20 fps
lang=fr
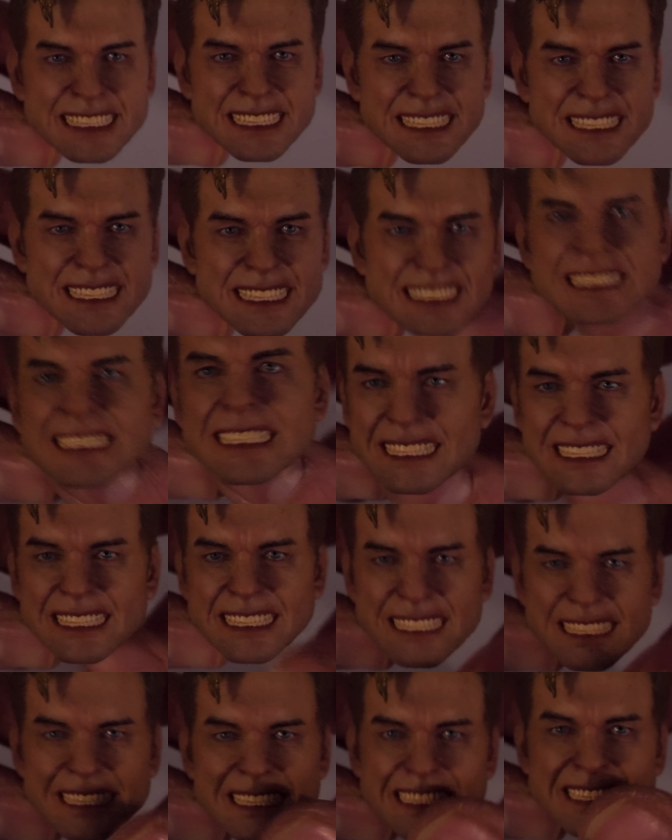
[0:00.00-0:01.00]
Les yeux
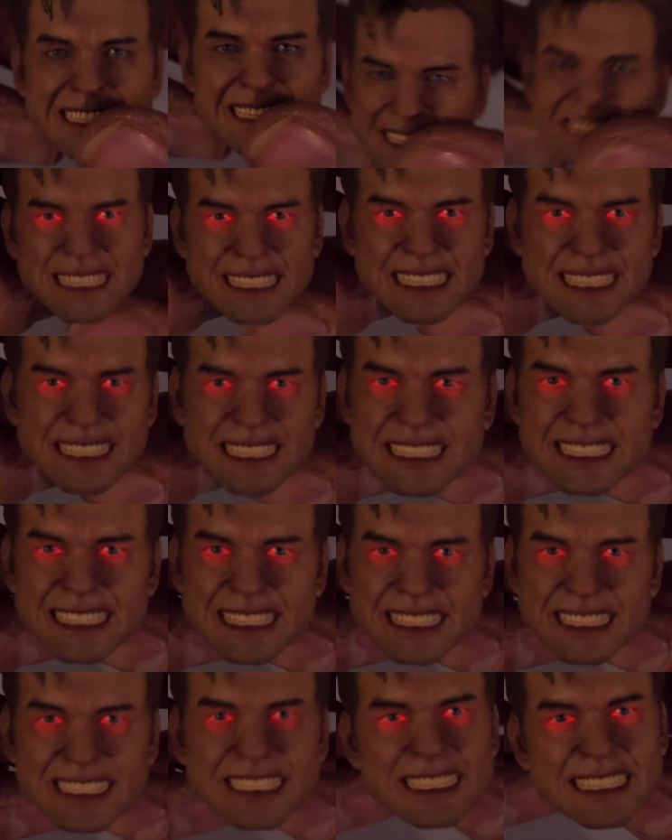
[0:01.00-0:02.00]
normaux et lorsqu'on
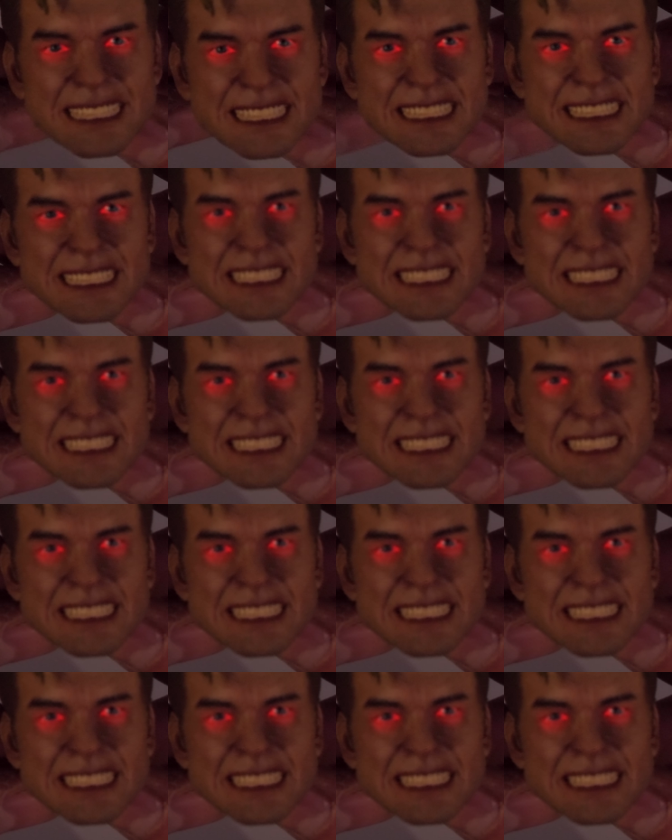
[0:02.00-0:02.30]
tape,